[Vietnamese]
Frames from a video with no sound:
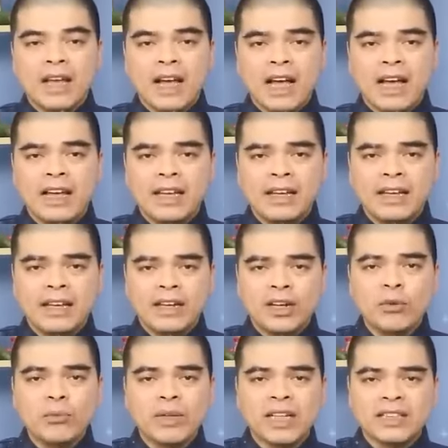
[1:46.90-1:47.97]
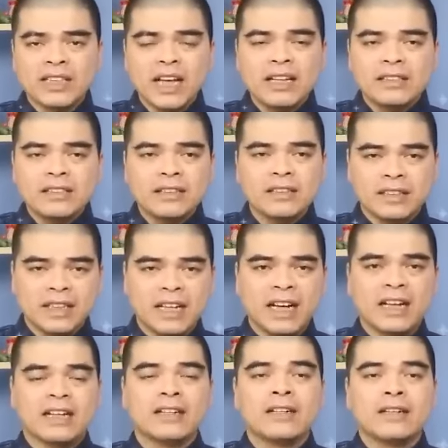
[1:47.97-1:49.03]
hai không để rác trước cửa
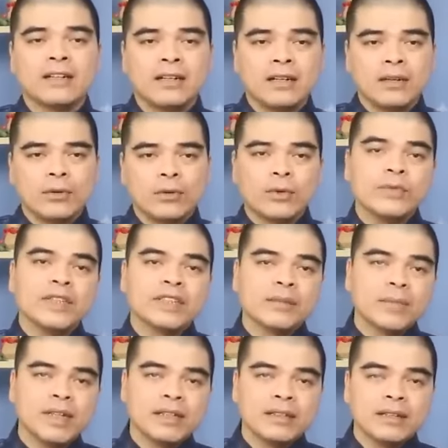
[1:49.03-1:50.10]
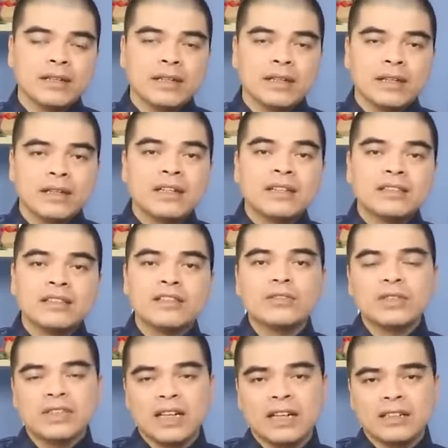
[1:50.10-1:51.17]
nhà quý vị thân mến người xưa
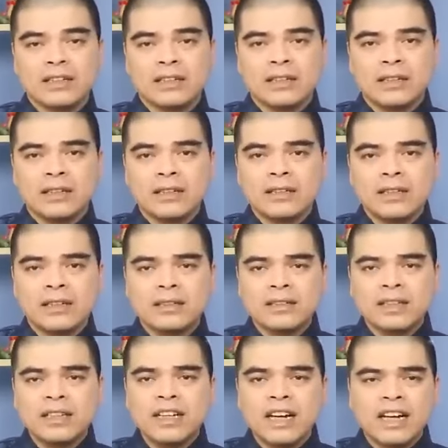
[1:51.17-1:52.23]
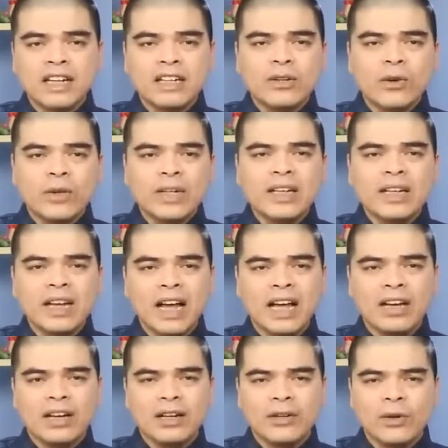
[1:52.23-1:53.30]
cho rằng cửa chính là cái lối đi
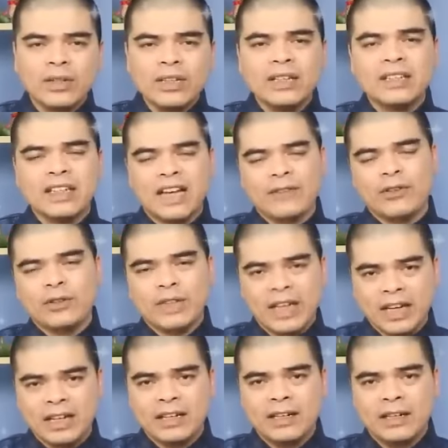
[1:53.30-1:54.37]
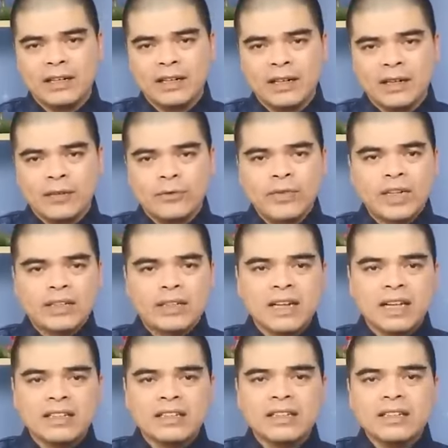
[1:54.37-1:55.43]
lại đón thần tài vào nhà việc
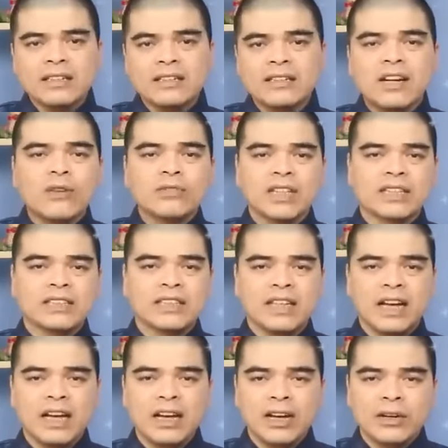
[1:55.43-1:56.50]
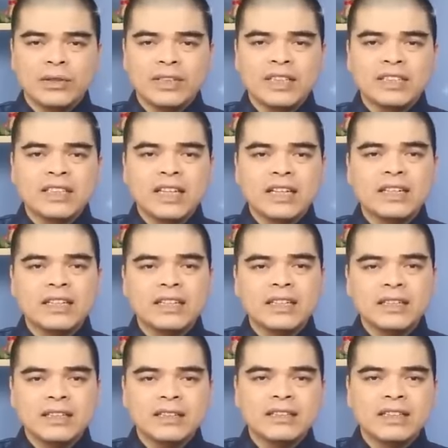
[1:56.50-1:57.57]
để những cái thứ không sạch sẽ có tính sát
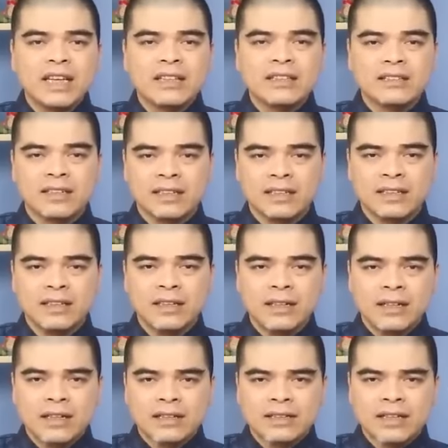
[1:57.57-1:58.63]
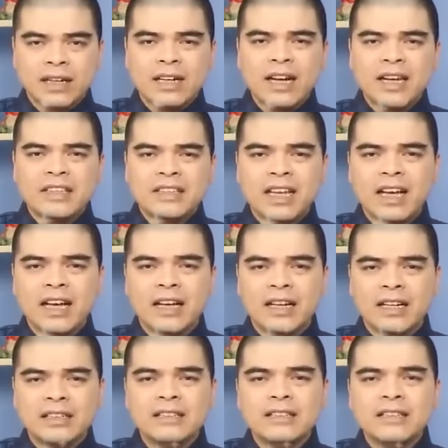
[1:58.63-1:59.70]
khí như rác rưởi sẽ gây ra
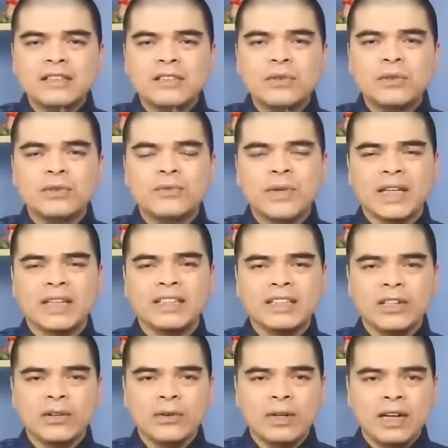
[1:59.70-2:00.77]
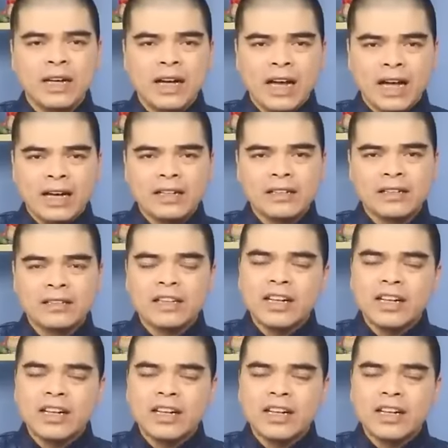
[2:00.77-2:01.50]
cái sự phiền nhiễu ảnh hưởng